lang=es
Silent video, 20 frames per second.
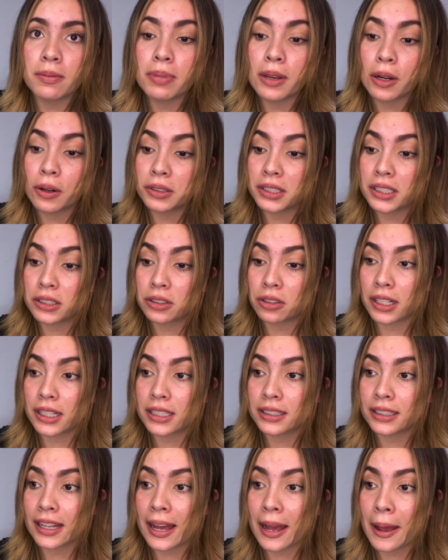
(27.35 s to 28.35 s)
Pero esta historia
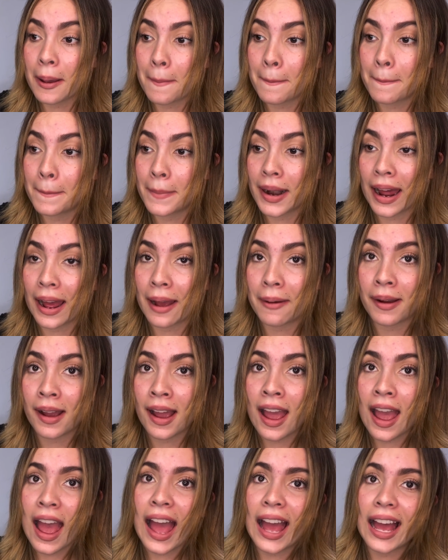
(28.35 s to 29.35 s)
está brava,
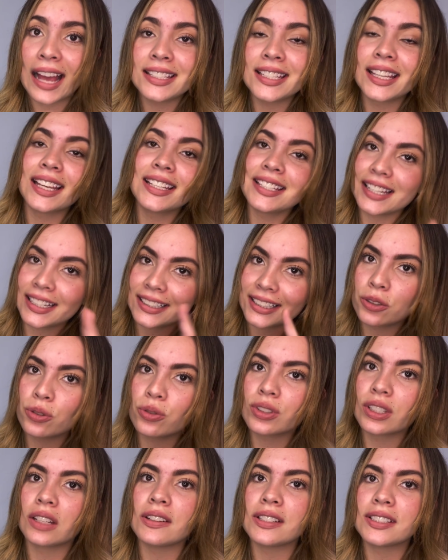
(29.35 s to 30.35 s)
así que si ya te
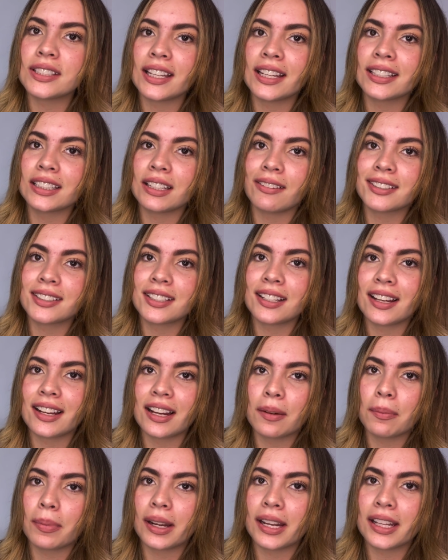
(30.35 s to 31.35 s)
suscribiste y activaste la
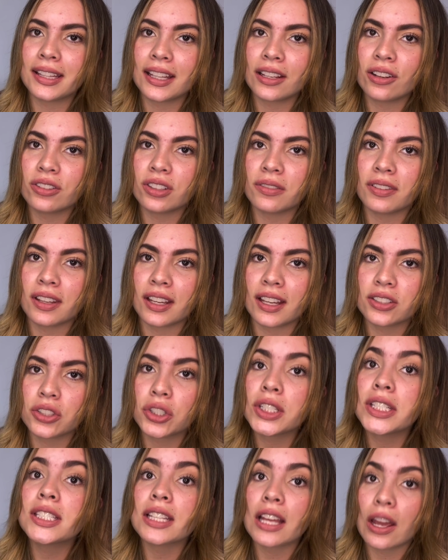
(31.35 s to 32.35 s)
campanita de
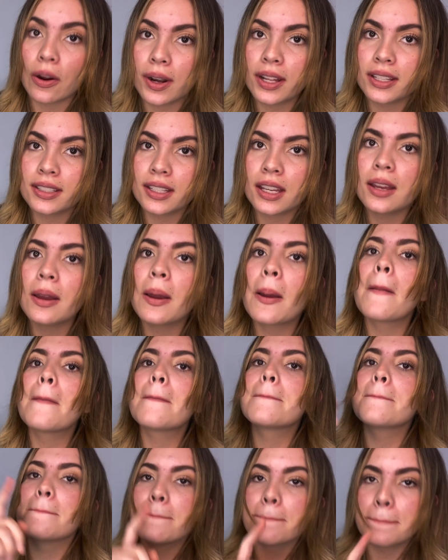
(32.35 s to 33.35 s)
notificaciones, ahora sí,
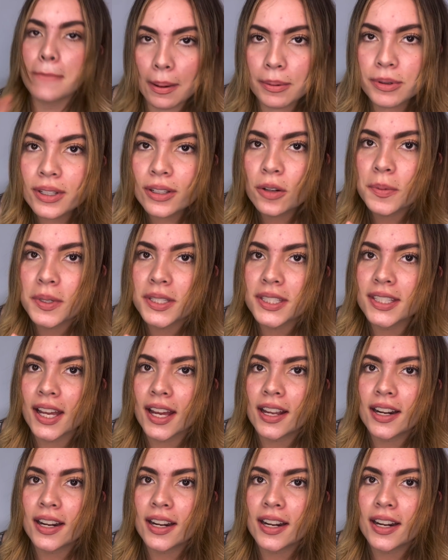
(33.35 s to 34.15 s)
vamos a comenzar.